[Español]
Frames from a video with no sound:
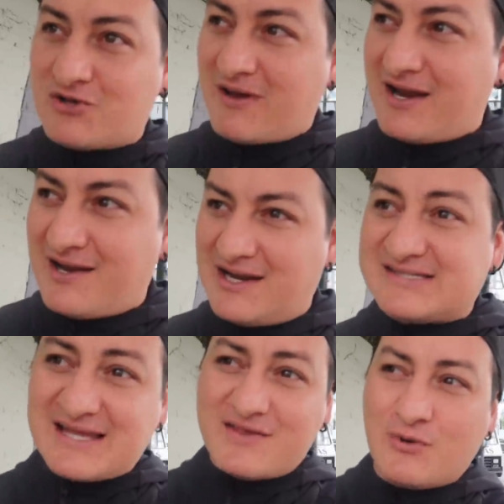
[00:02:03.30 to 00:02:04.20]
nos va a ir en el
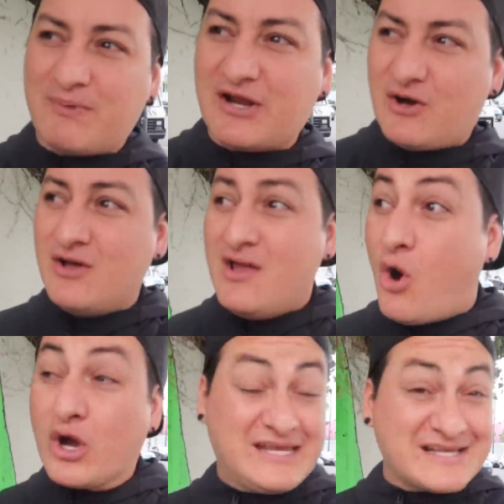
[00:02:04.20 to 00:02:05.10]
estadio, pero...
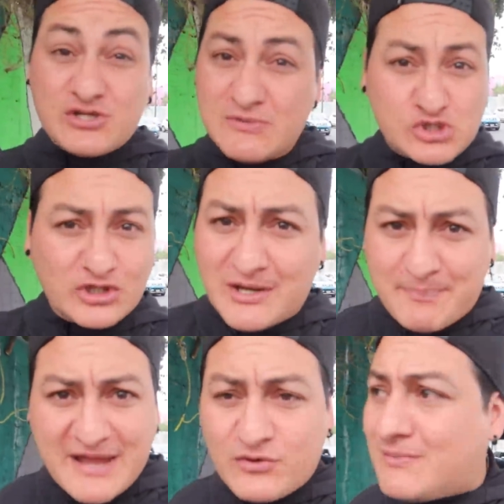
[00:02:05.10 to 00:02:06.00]
O quizás yo me estoy
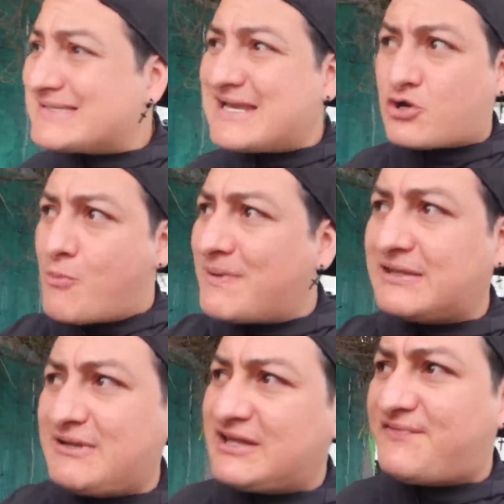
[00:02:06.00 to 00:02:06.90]
tripeando y va a ser
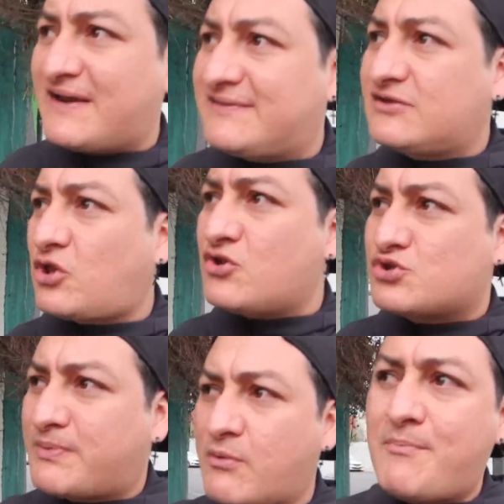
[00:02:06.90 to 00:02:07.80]
completamente diferente y todo
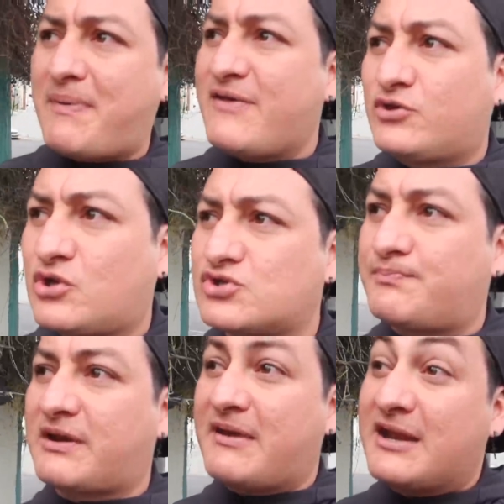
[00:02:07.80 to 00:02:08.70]
súper buen pedo y todo
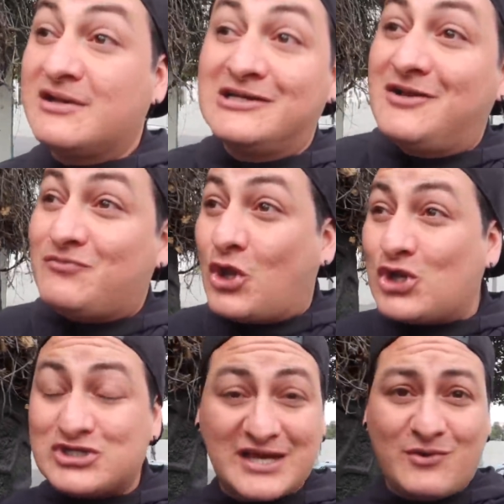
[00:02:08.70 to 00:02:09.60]
súper bien. No
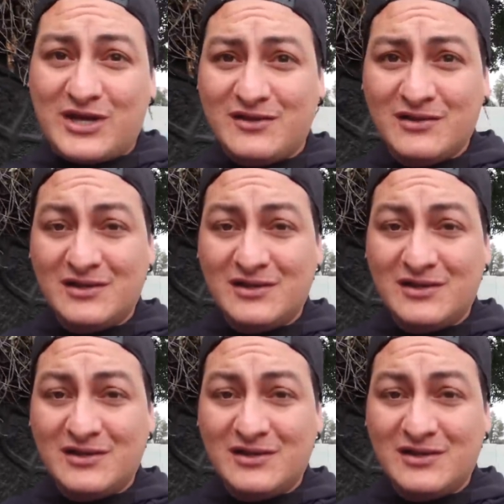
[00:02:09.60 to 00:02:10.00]
lo sé, güey.